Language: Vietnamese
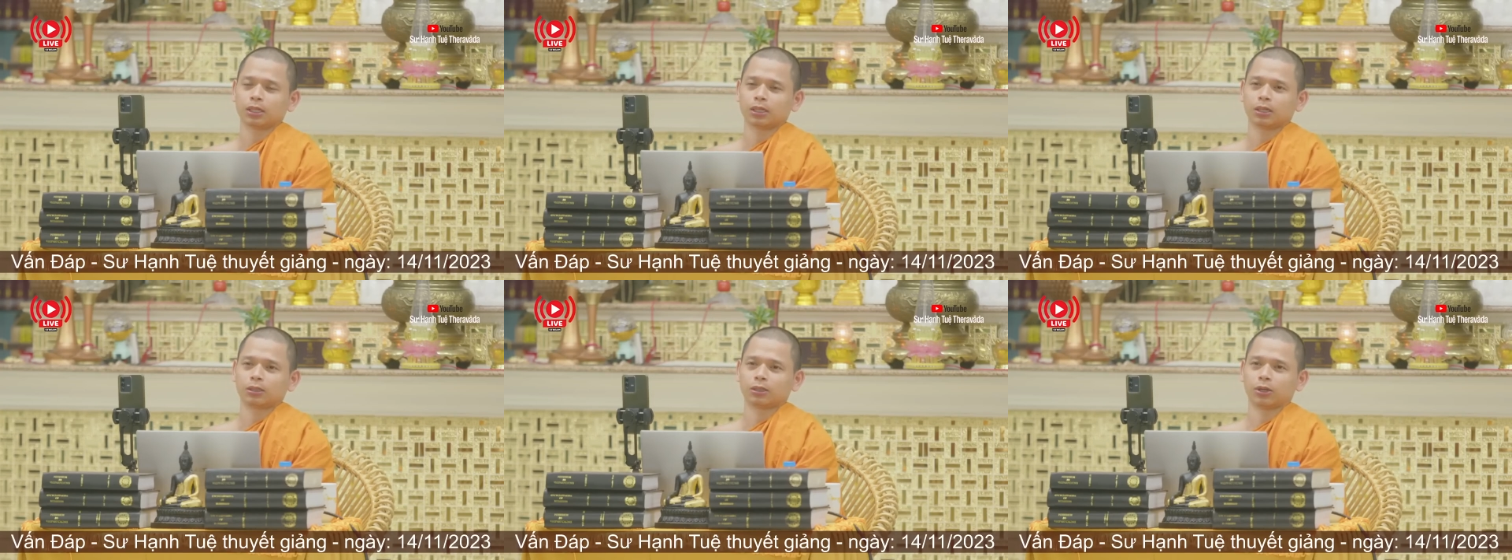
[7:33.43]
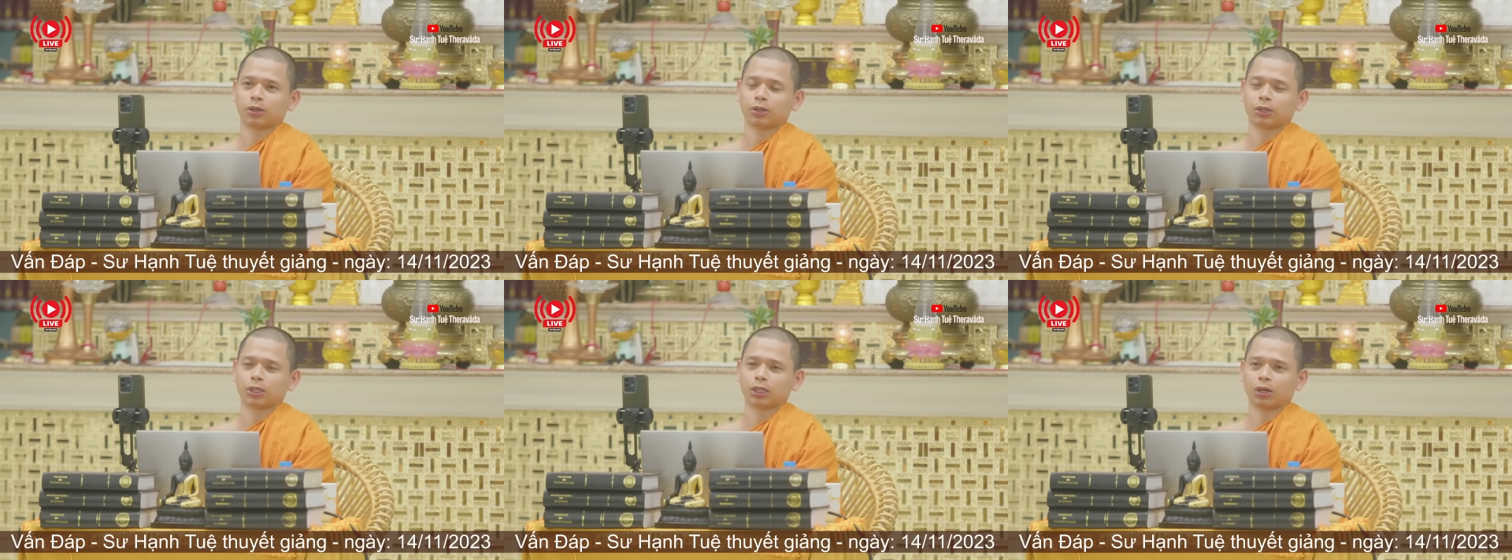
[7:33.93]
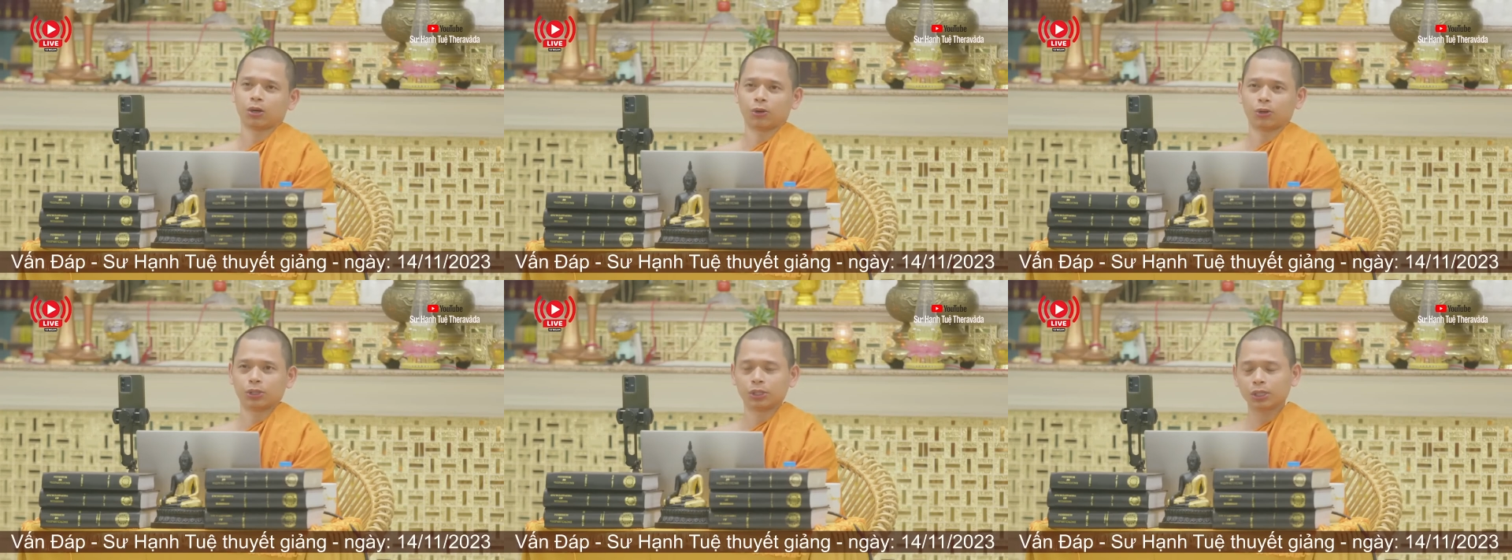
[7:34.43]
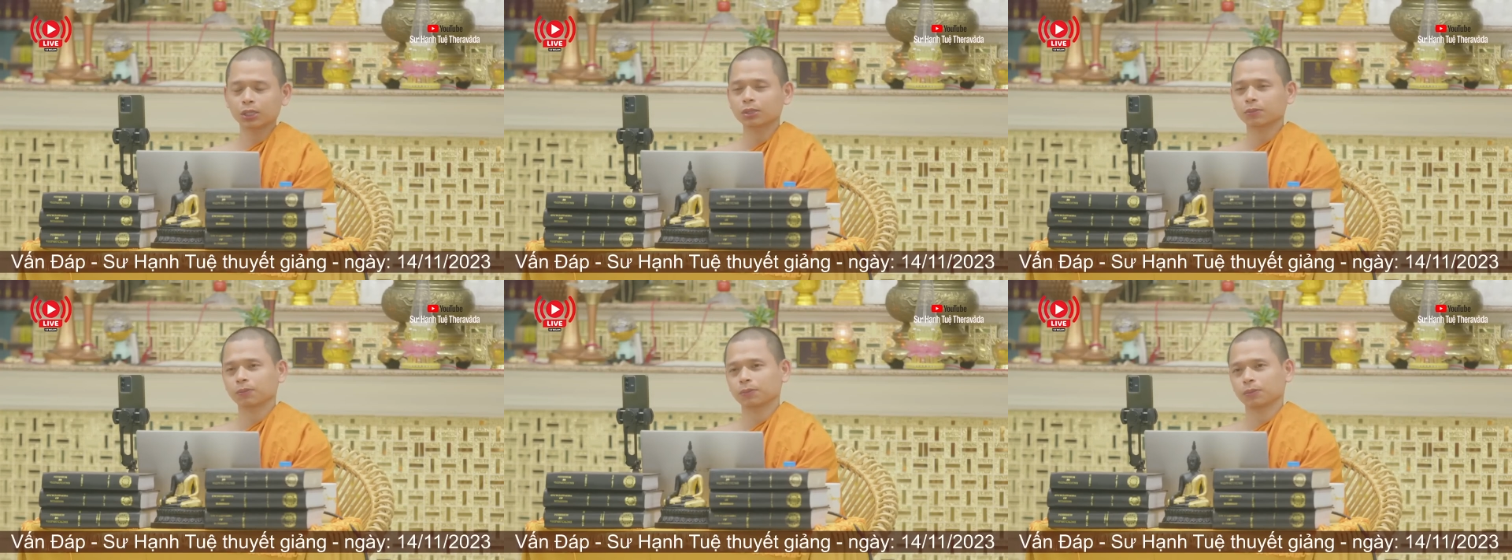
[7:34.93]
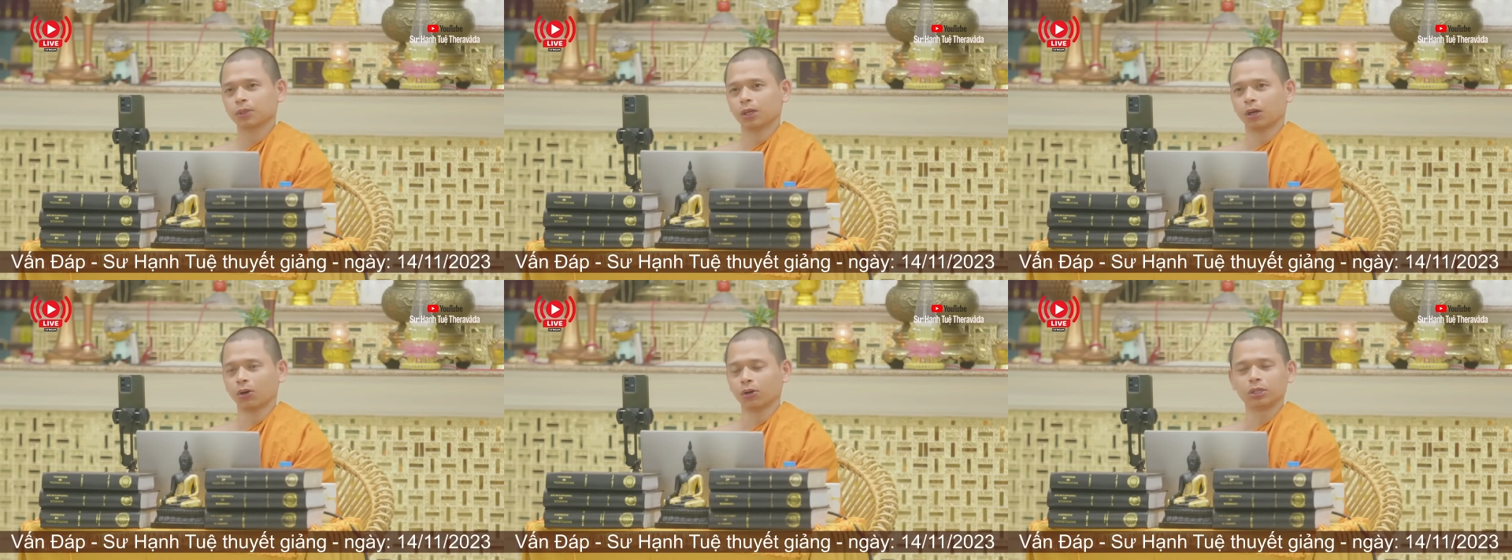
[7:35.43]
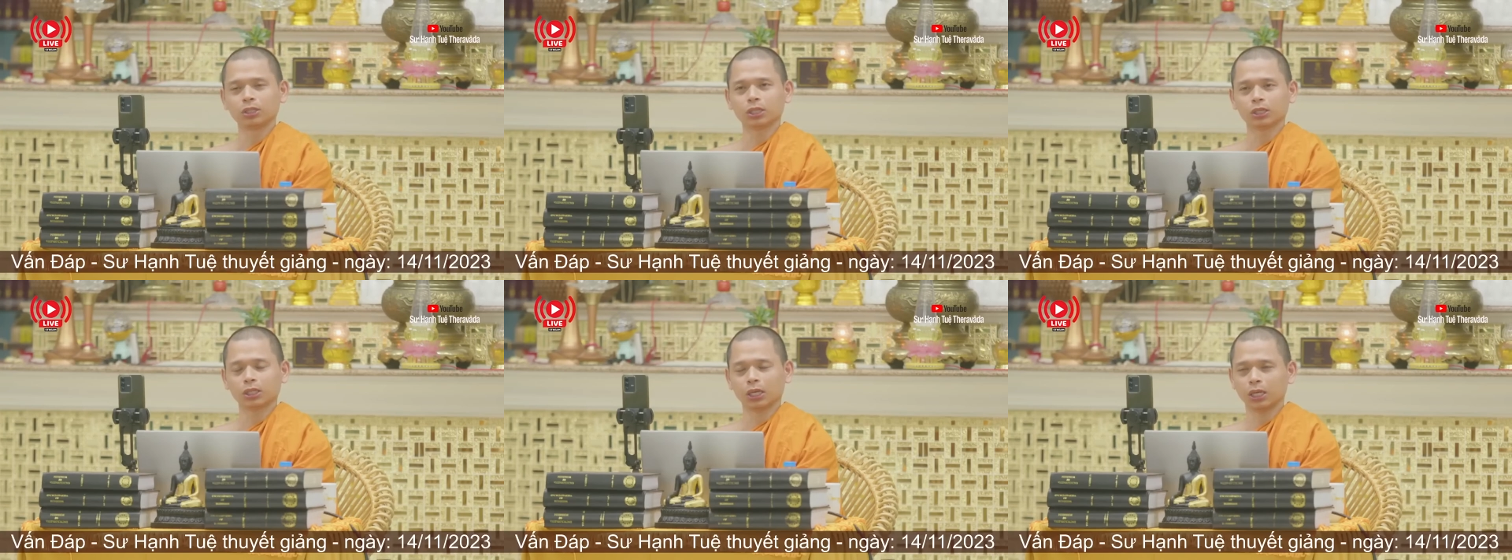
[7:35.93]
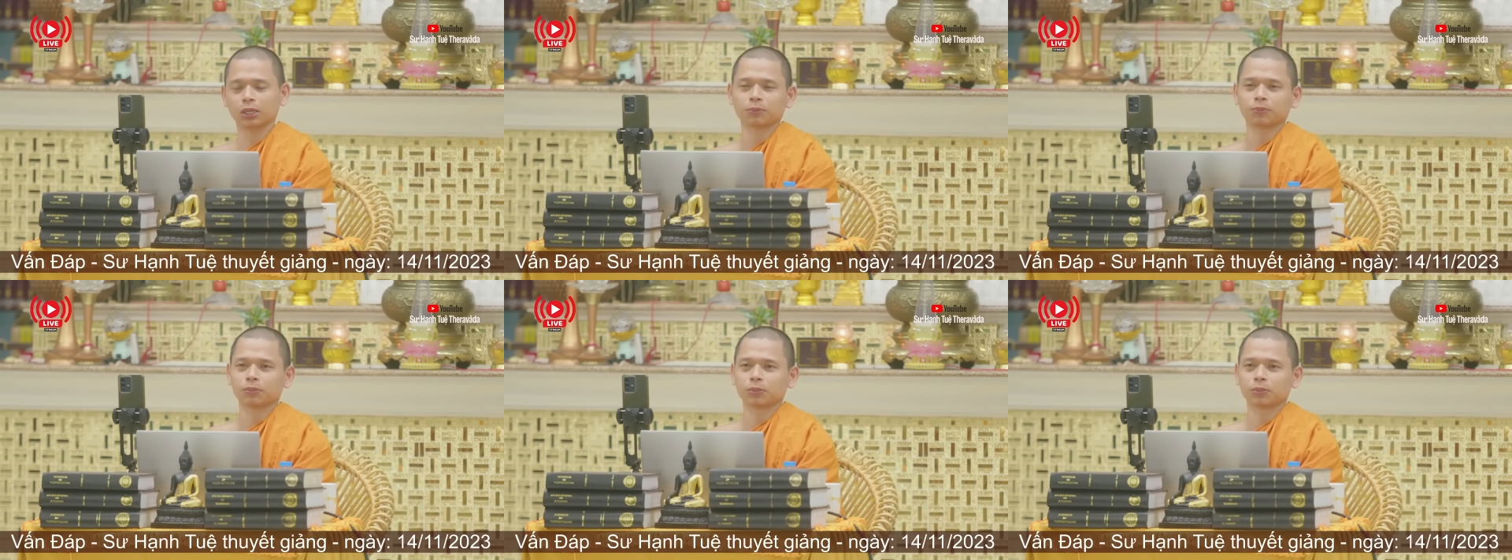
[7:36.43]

rồi hồi hướng hồi hướng chư thiên